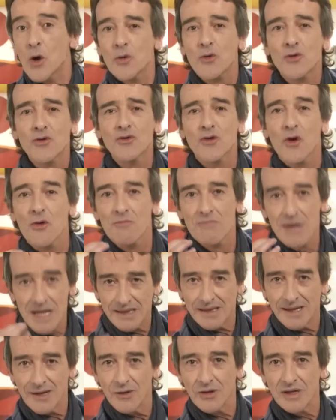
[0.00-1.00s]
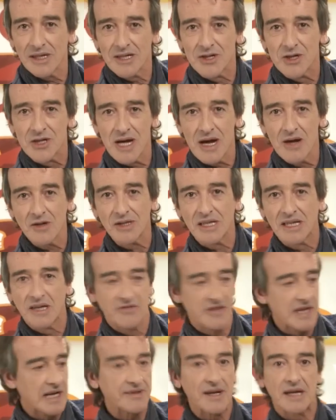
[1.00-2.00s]
une météorite géante qui
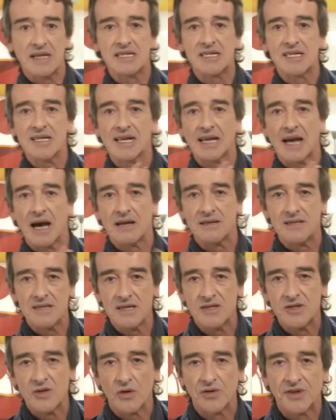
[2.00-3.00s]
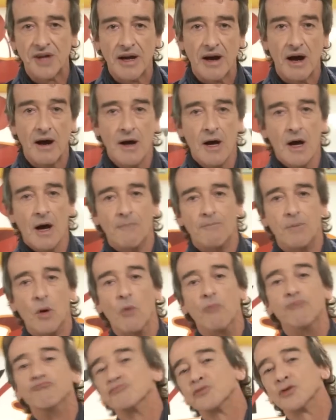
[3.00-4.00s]
viendrait s'écraser sur Terre.
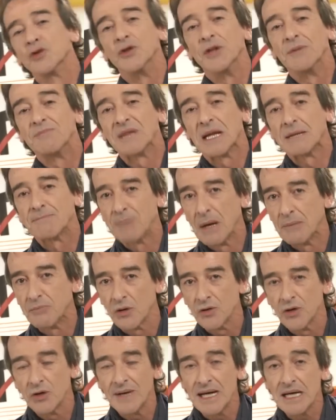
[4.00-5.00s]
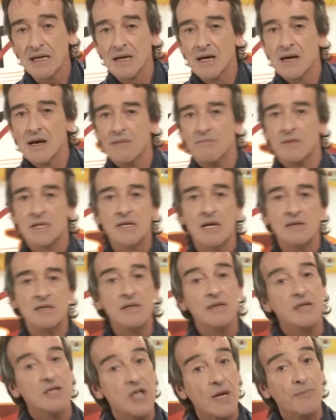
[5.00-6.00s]
Bon, ce n'est peut-être pas pour demain, mais ça
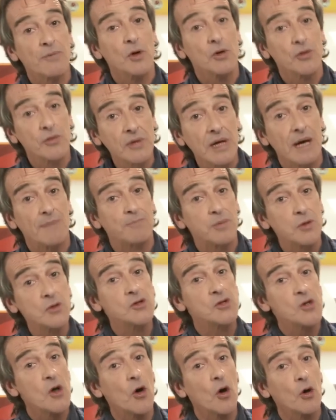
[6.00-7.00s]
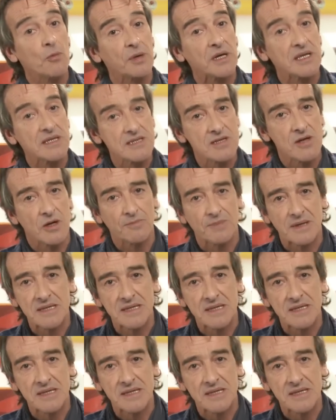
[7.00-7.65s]
s'est déjà produit à plusieurs reprises dans le